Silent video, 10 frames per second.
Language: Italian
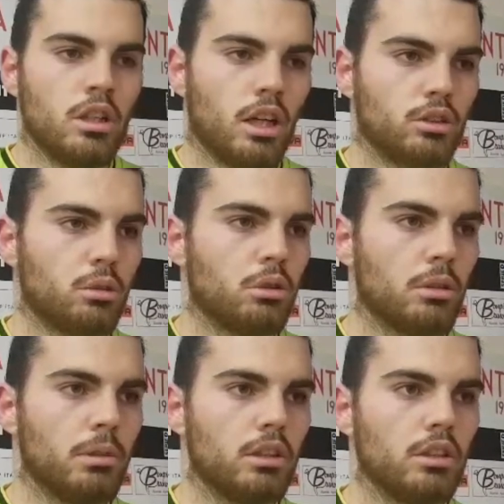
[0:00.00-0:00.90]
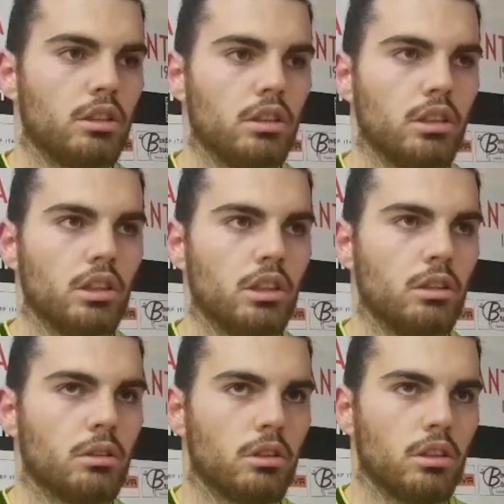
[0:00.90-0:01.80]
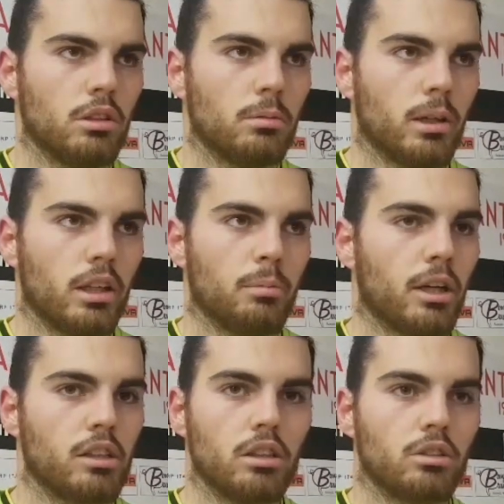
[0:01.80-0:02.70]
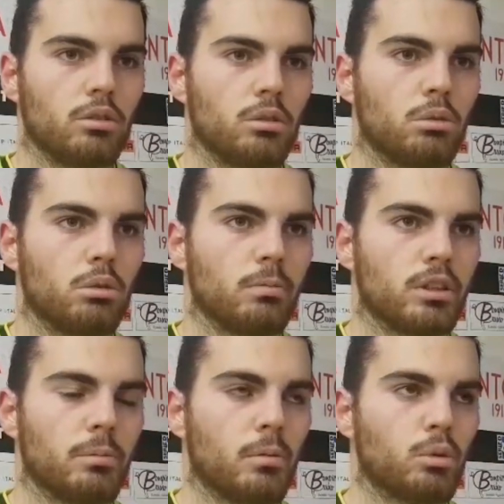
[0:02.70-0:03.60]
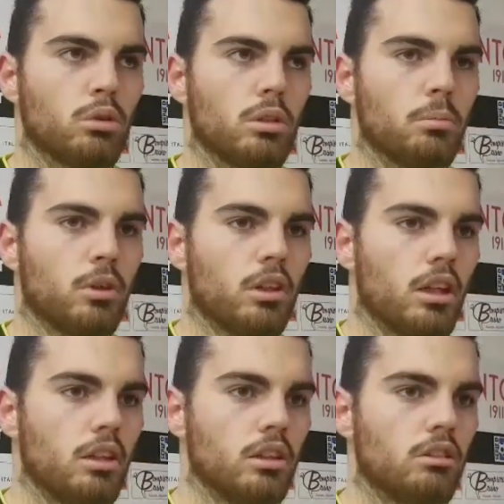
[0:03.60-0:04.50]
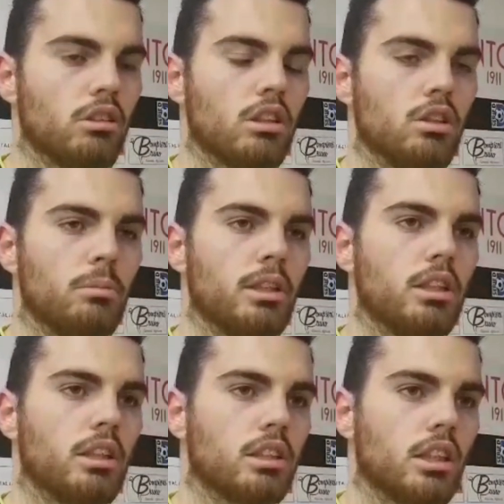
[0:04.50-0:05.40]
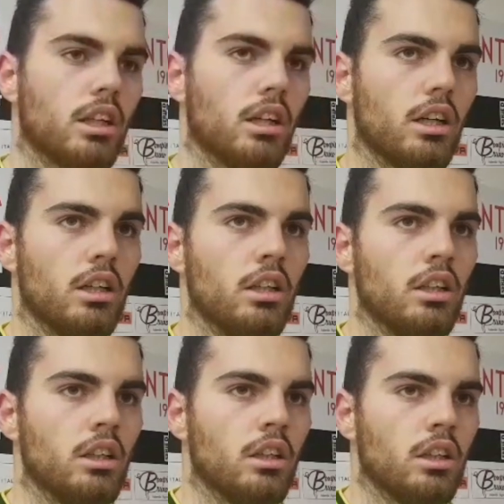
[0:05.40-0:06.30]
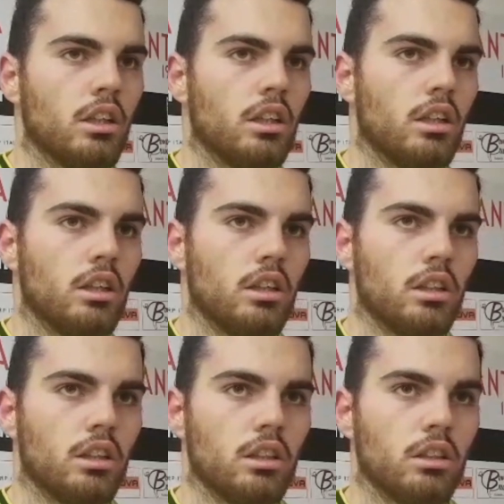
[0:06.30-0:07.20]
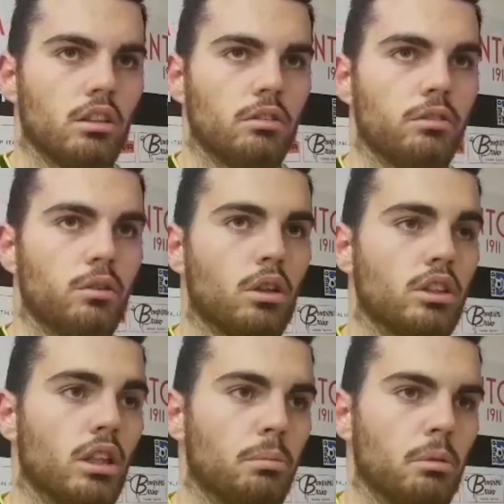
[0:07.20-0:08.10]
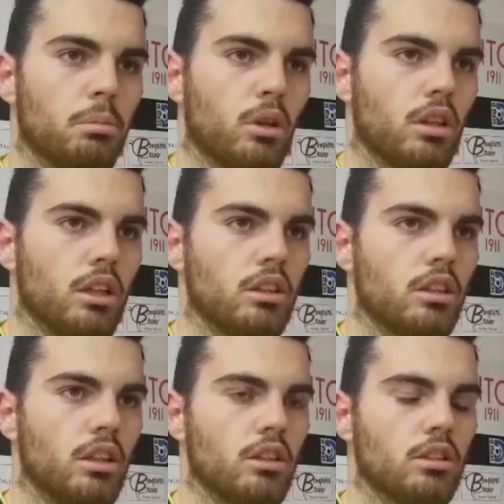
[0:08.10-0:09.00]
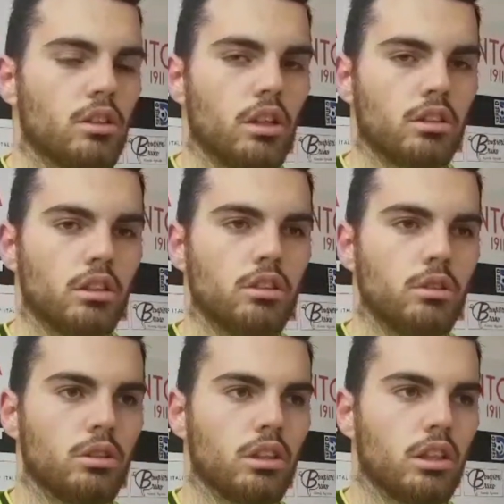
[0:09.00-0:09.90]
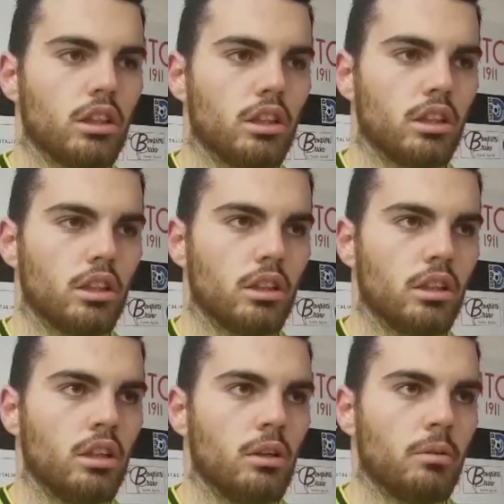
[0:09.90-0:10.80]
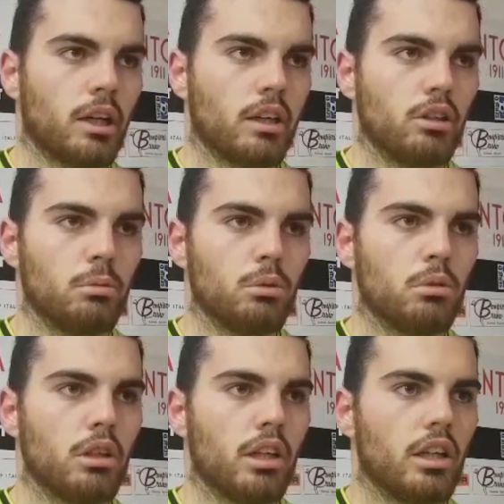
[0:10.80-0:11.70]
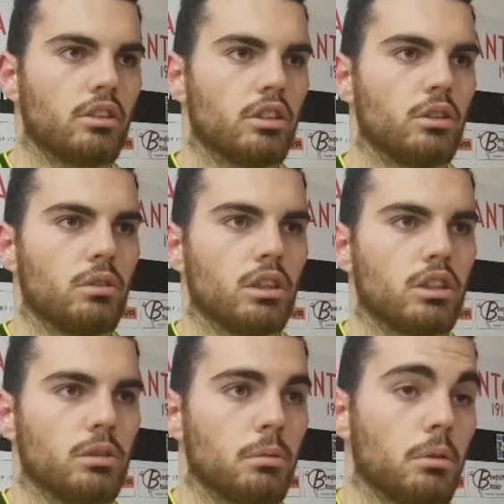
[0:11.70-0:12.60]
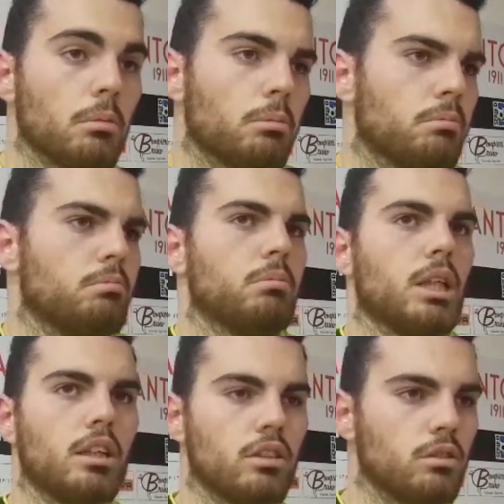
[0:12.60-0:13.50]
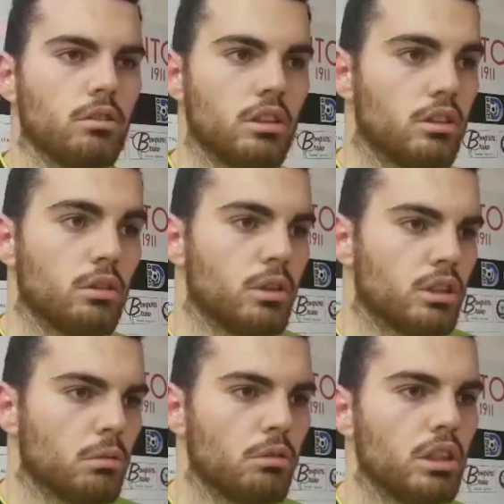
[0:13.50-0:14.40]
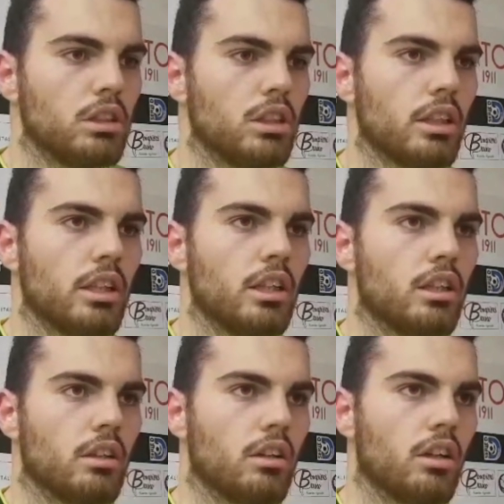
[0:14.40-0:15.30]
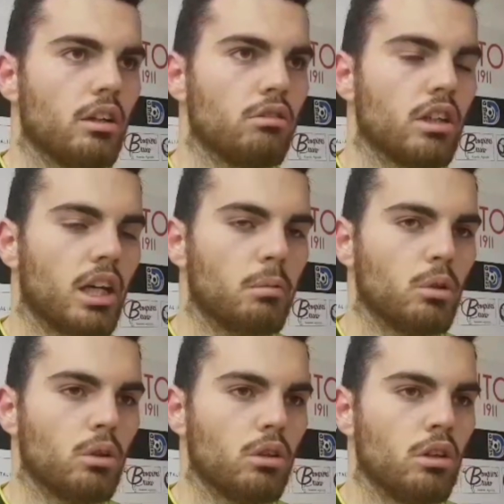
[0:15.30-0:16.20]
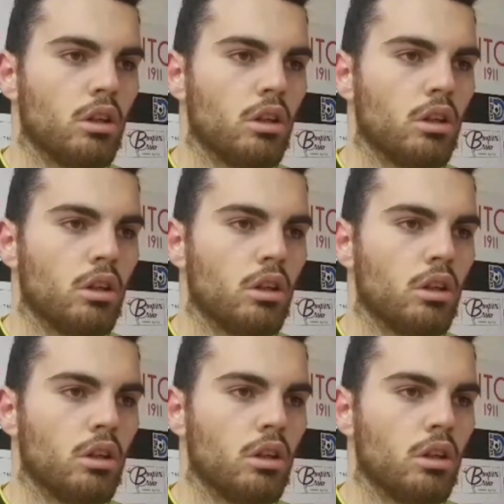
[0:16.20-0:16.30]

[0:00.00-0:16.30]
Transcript: Assolutamente sì, perché le partite sono, come sappiamo tutte importanti, quella di domenica sarà eh, forse la più importante dall'inizio della stagione, perché comunque se dovessimo, per caso, se dovessimo vincere eh, allungheremo,